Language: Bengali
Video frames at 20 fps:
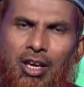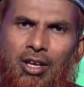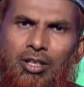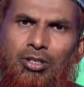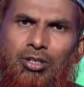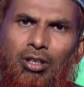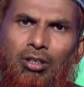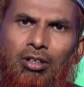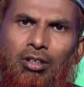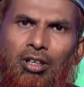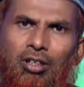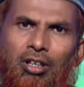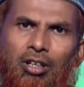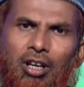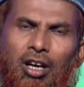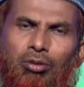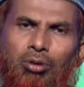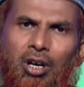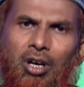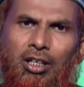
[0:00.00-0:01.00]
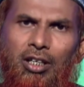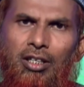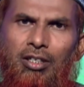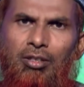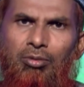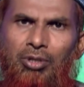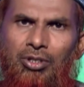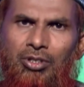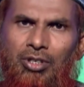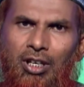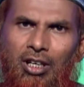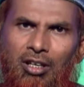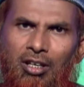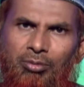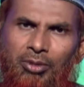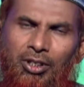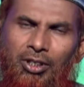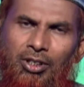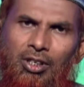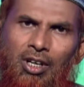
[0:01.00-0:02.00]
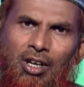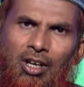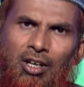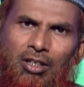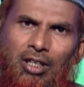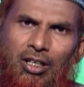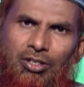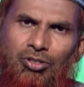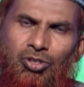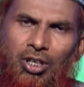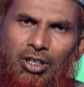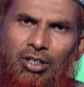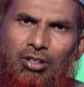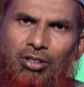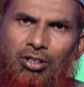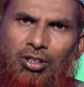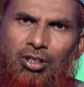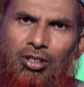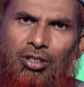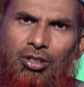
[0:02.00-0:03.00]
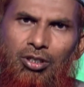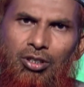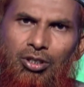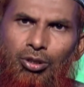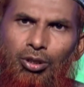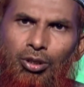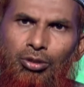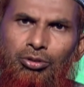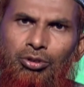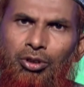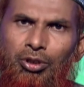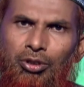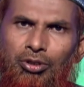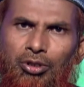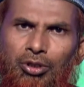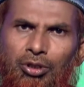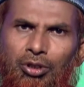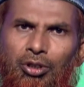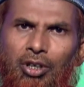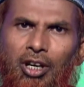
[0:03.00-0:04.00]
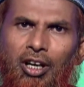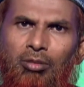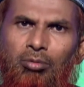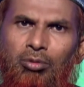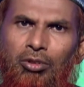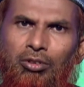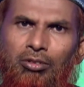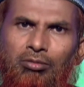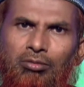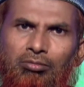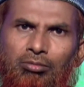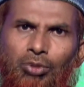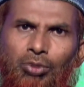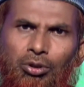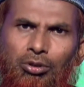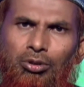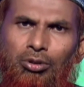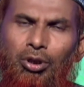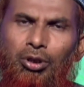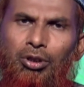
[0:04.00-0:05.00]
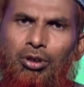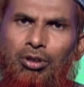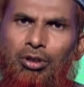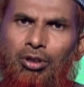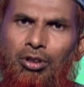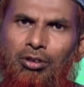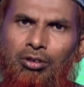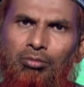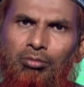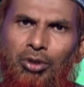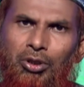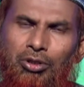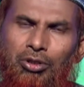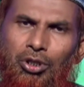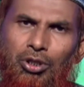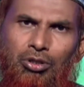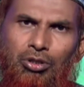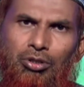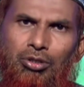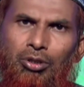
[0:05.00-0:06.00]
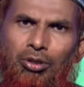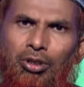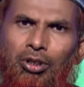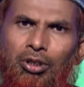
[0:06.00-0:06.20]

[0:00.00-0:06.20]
সাল্লাহ আলিহি ওয়াসাল্লামের তার চারিত্রিক সৌন্দর্য এবং মুগ্ধকর বৈশিষ্ট্য